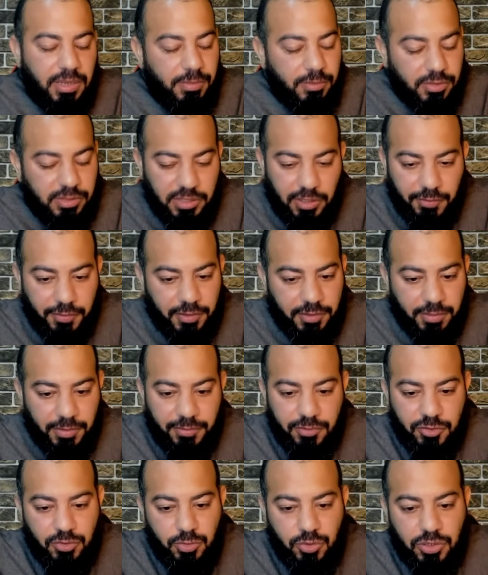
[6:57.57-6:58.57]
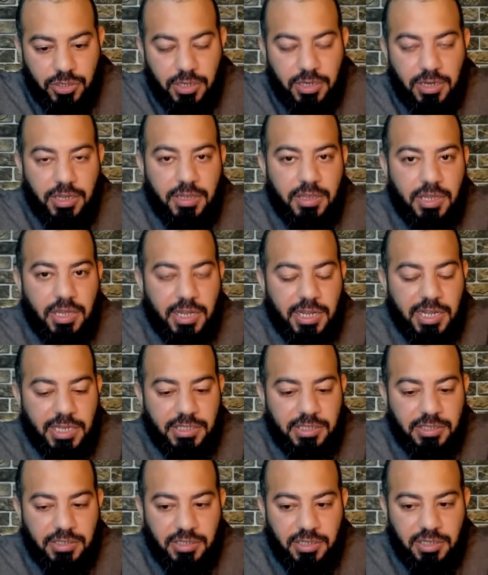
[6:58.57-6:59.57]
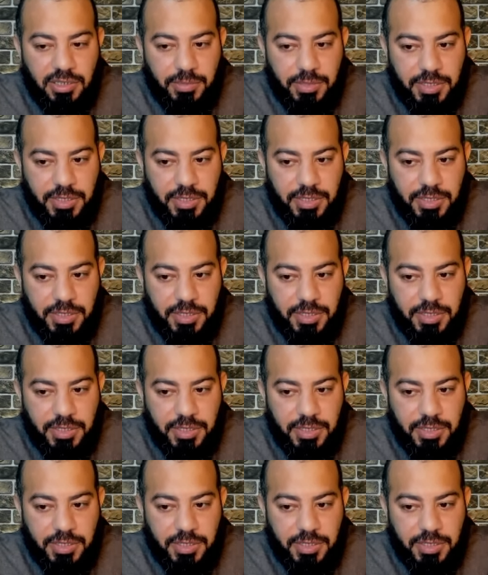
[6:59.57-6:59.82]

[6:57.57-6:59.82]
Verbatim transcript: متفق ما فيش مشكلة إذا أخذت ديني من